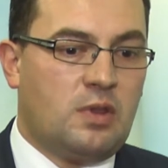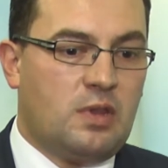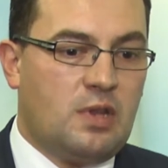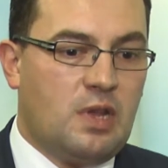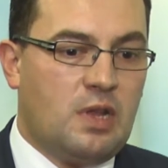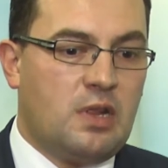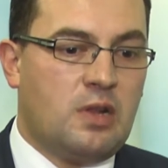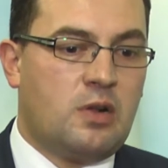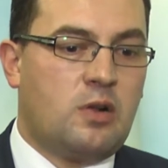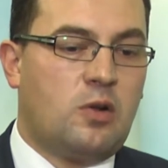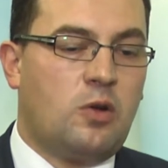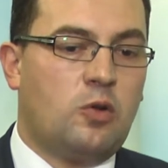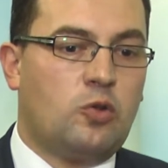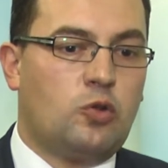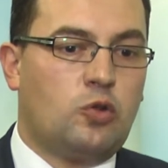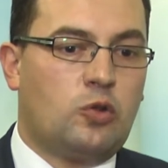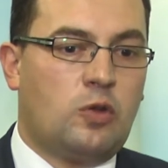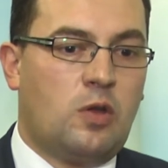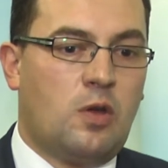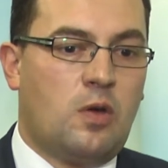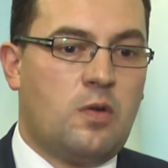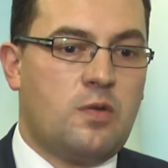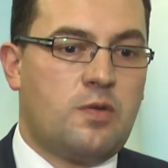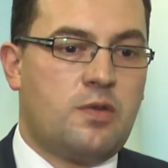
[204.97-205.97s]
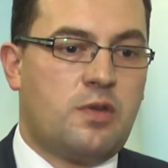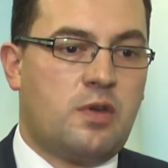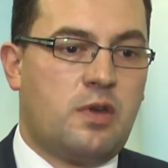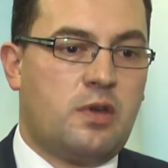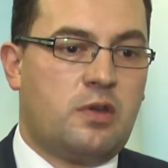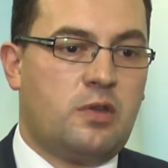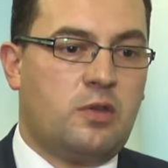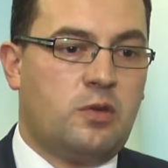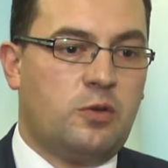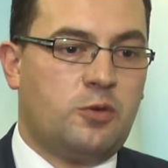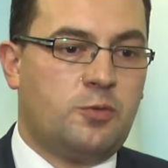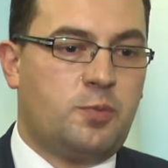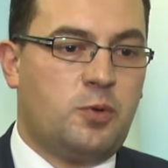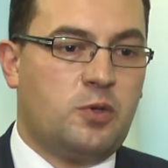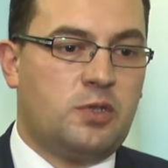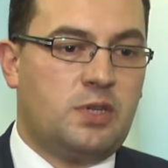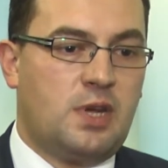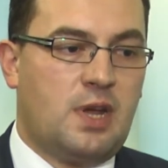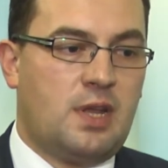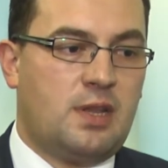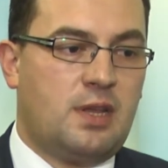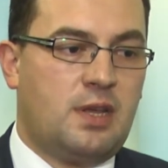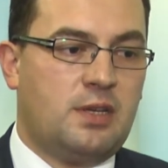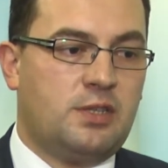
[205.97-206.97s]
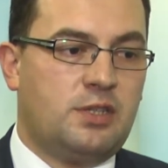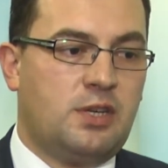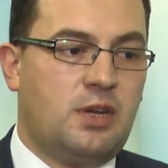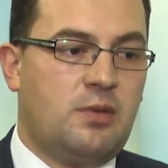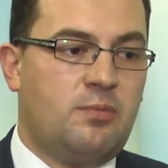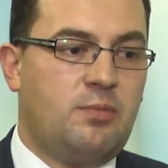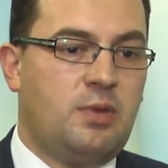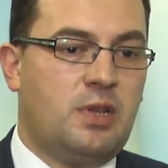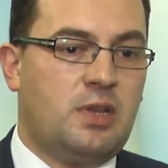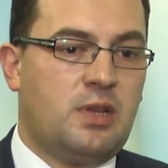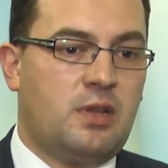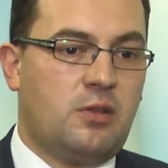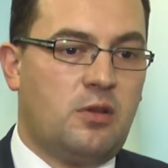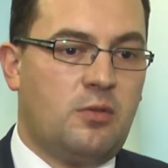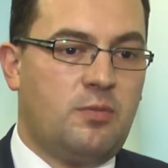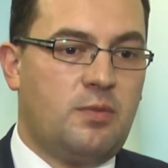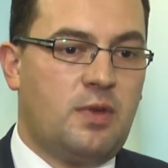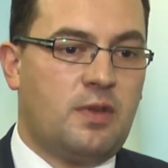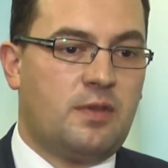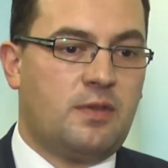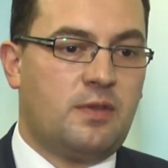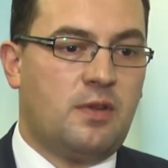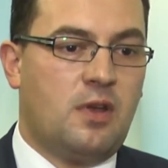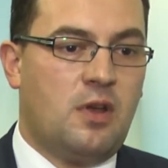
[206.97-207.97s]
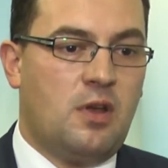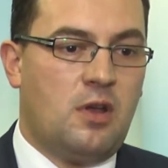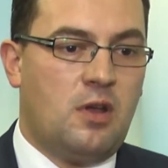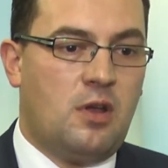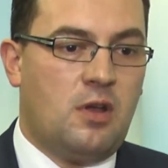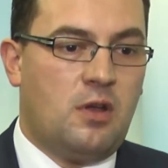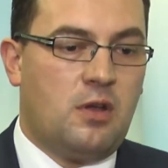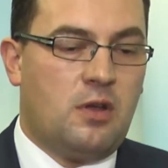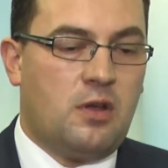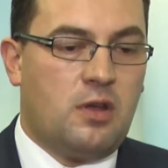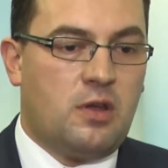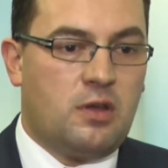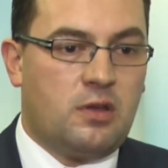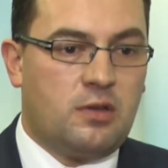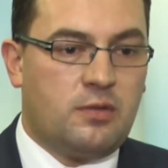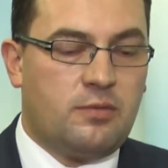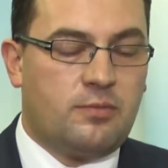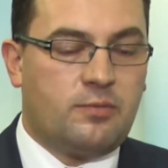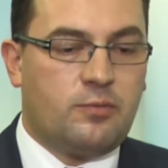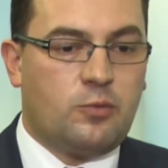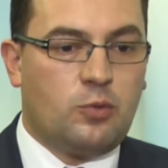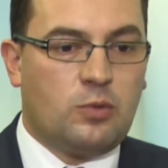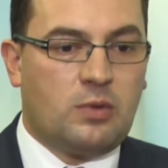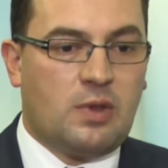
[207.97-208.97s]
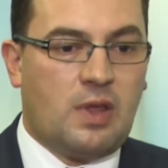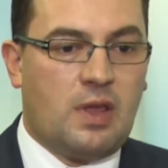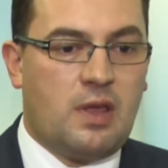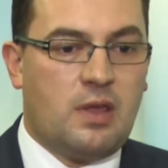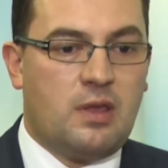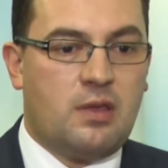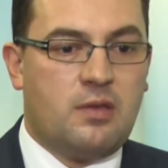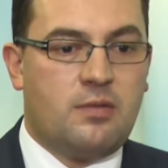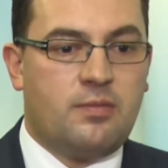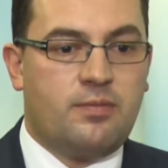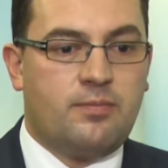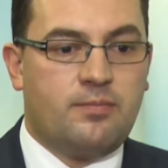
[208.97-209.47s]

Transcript: tylko to, że ktoś posiada ziemię, natomiast e, tutaj